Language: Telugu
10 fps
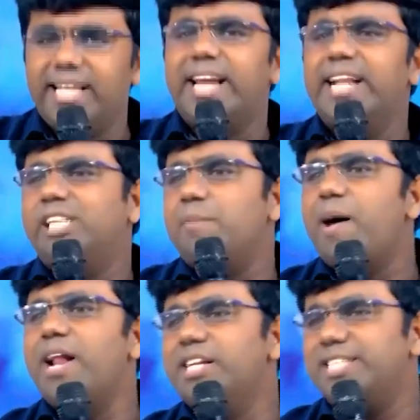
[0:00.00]
అందుకే నేను
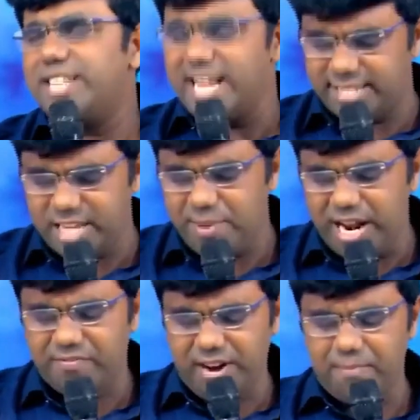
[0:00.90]
చెప్పానండి
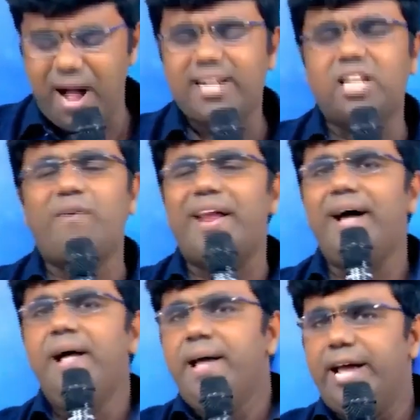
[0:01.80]
శ్రేష్టమైనటువంటి మాట ద్వారా
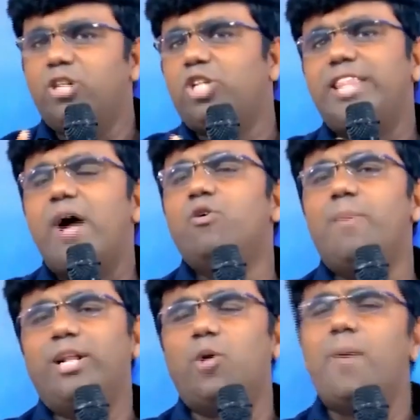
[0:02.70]
ఈరోజు దేవుడు
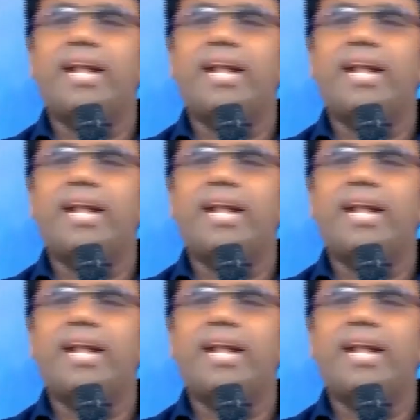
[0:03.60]
మనతో